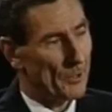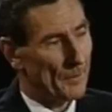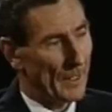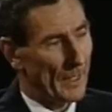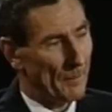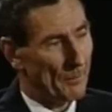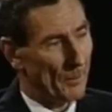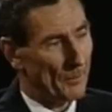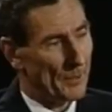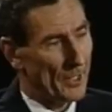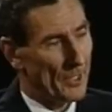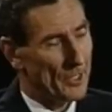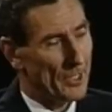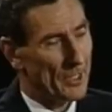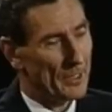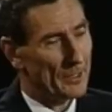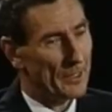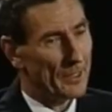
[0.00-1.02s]
po
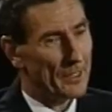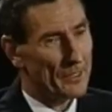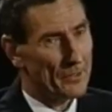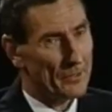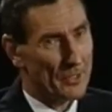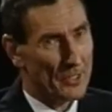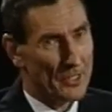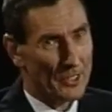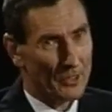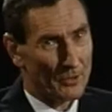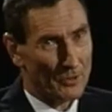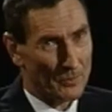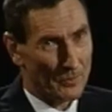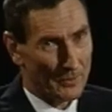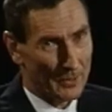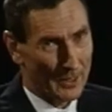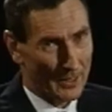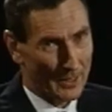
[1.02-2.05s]
pierwsze, nie jest to jeszcze
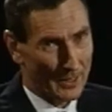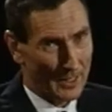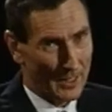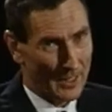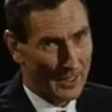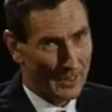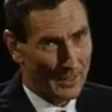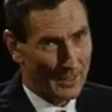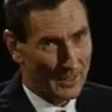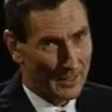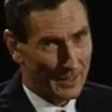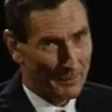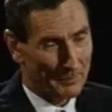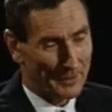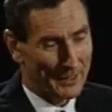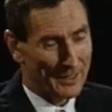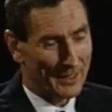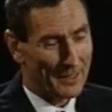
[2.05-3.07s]
gospodarka e,
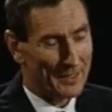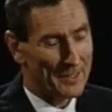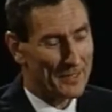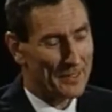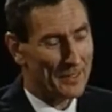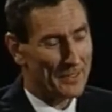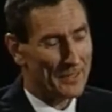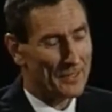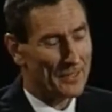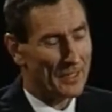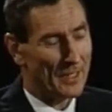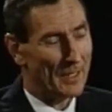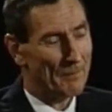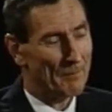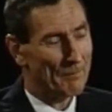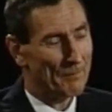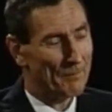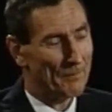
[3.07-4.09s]
kapitalistyczna,
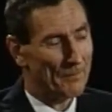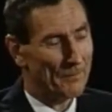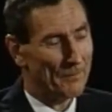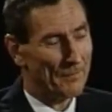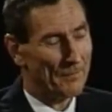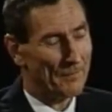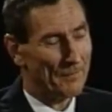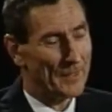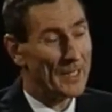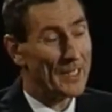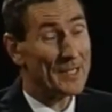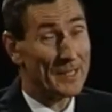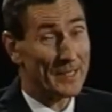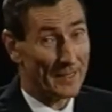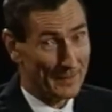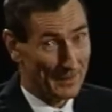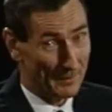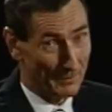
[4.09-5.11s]
mm,
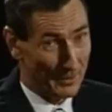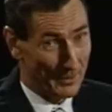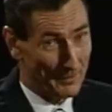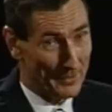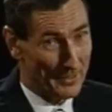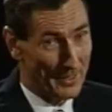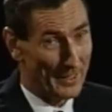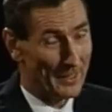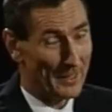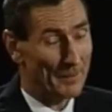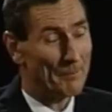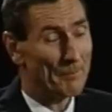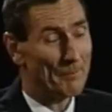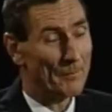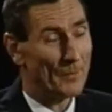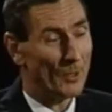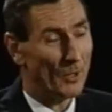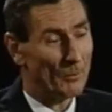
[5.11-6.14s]
niestety moim zdaniem,
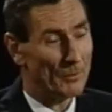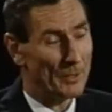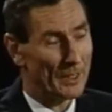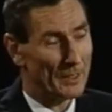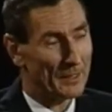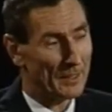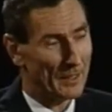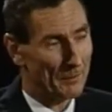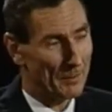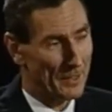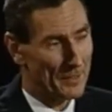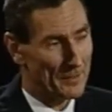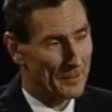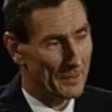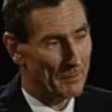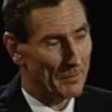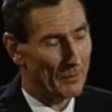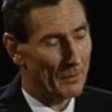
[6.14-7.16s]
oby jak
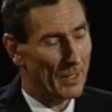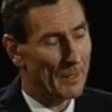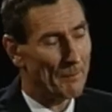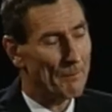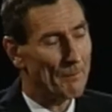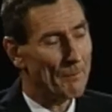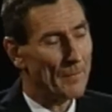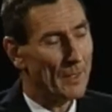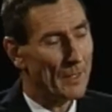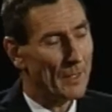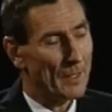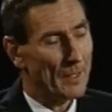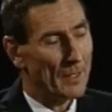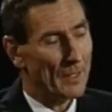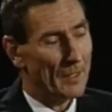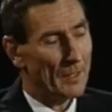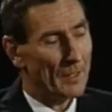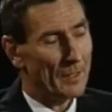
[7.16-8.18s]
najprędzej była.
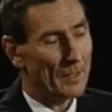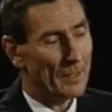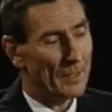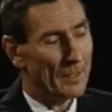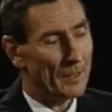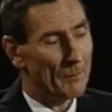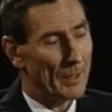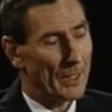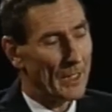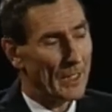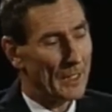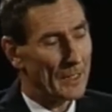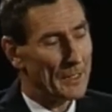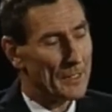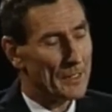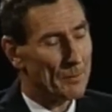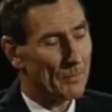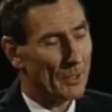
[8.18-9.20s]
Y,
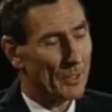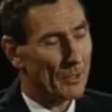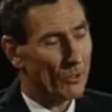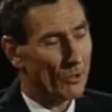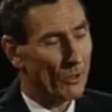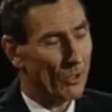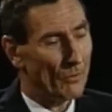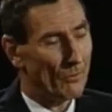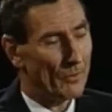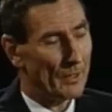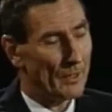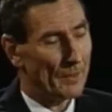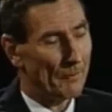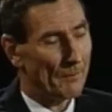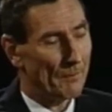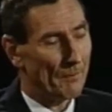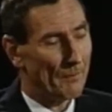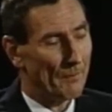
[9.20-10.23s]
mechanizm rynkowy
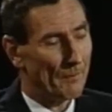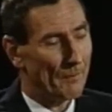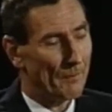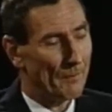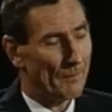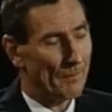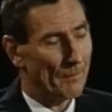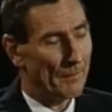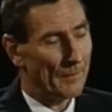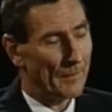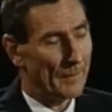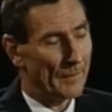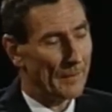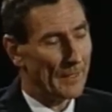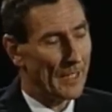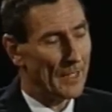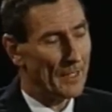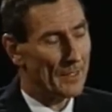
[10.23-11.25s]
mm,
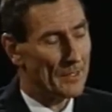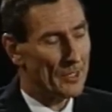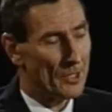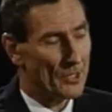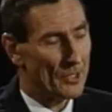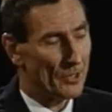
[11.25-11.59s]
nie jest jeszcze